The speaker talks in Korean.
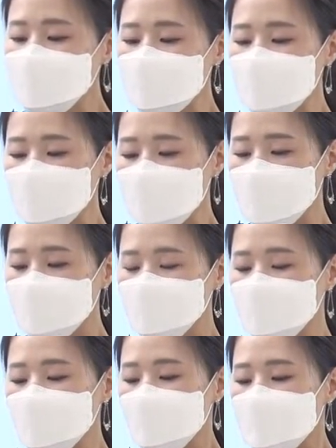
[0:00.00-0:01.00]
의미냐면
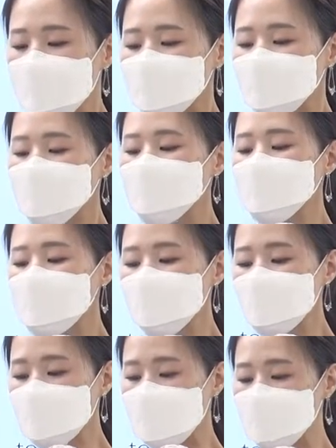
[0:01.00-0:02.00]
음. 투부정,
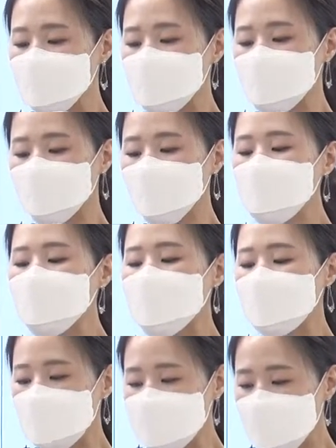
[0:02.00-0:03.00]
그러니까 못
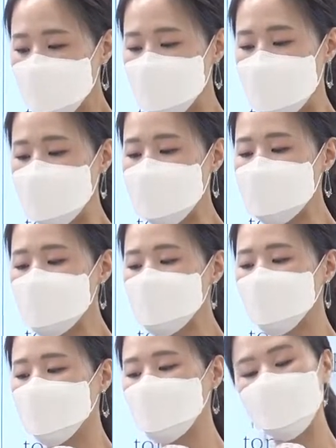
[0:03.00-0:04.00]
살아서 말하지
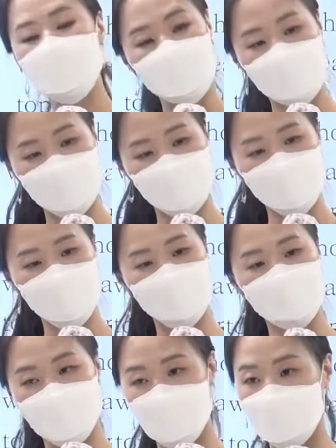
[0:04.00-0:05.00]
못하게 될까봐
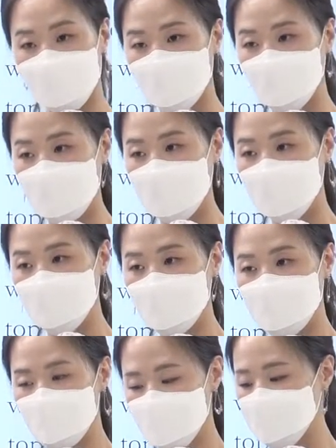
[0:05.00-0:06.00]
이런 얘기인 거예요.
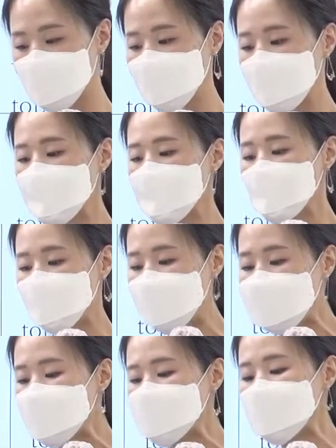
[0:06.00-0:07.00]
음.
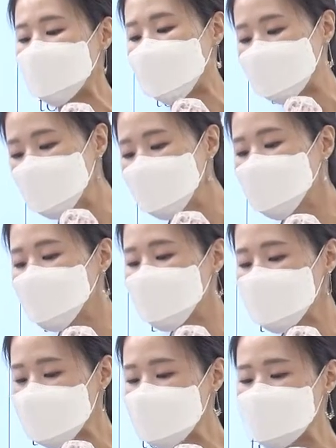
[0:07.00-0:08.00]
말하지 않으려고
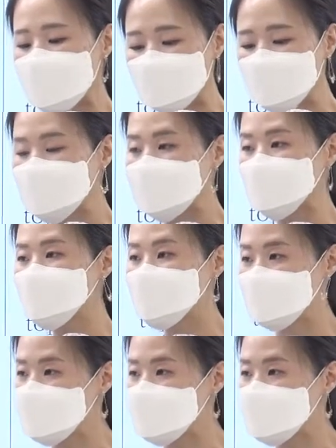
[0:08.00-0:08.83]
살지 않는다 이러면